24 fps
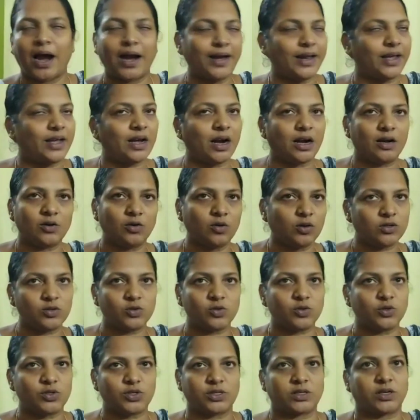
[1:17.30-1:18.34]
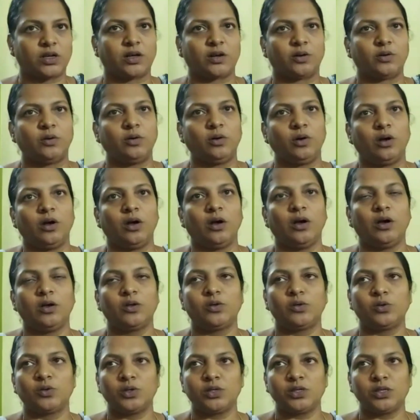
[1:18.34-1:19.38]
ఐడి కార్డ్ కూడా చూపించినారు
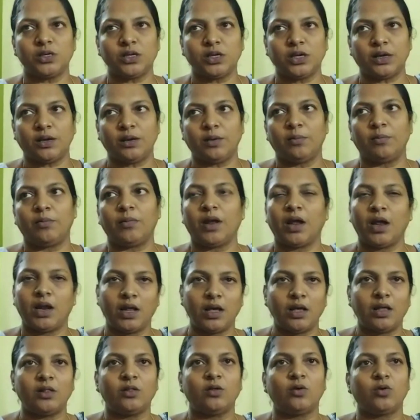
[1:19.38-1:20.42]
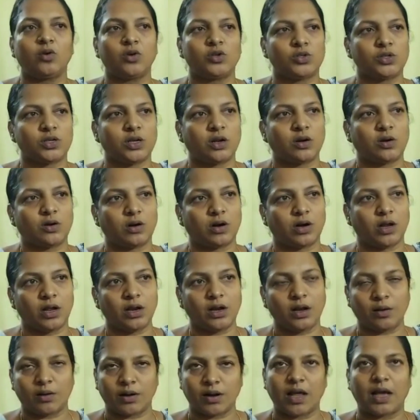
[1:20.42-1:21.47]
చూపించి నేనే ఎందుకు వచ్చినాను అంటే
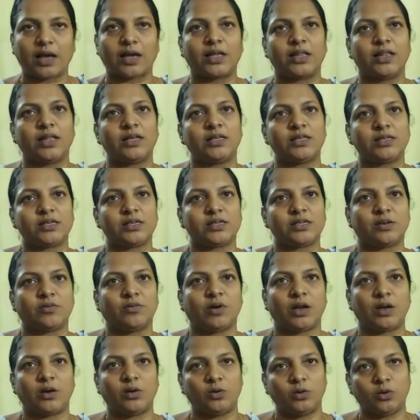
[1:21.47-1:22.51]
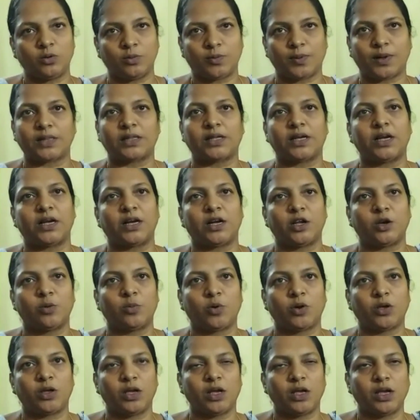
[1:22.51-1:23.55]
నా కింద చేసేవాళ్ళు ప్రతి ఇంటికి
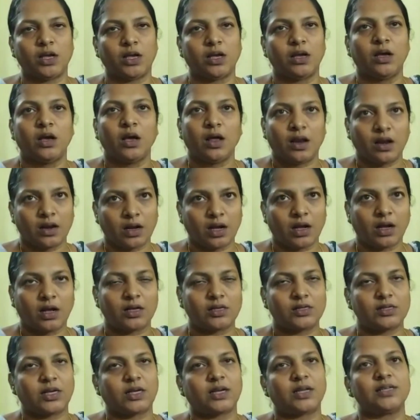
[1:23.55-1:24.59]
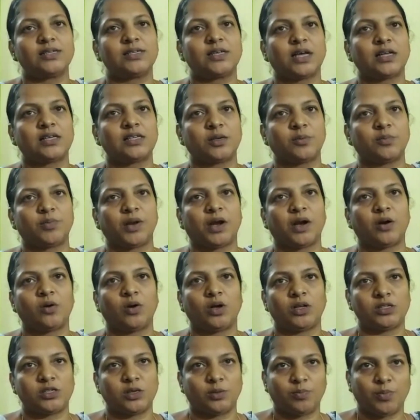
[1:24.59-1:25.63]
పోయి నా చరణ్ సార్ చెప్పినాడు
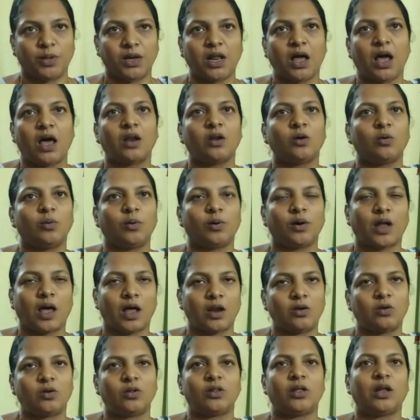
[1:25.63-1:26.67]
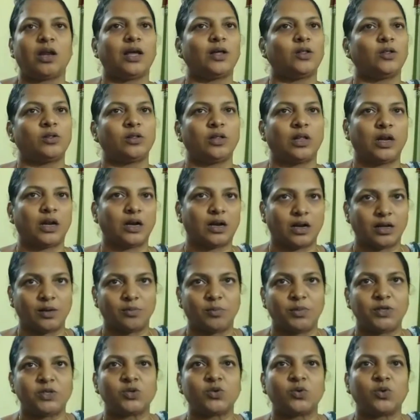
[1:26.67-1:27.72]
అని చెప్పి నాలుగు నాలుగు వందలు ఐదు వందలు అట్లా
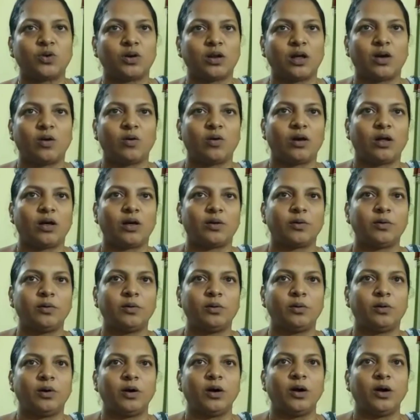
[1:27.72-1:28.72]
ఇప్పించుకుంటా ఉన్నారు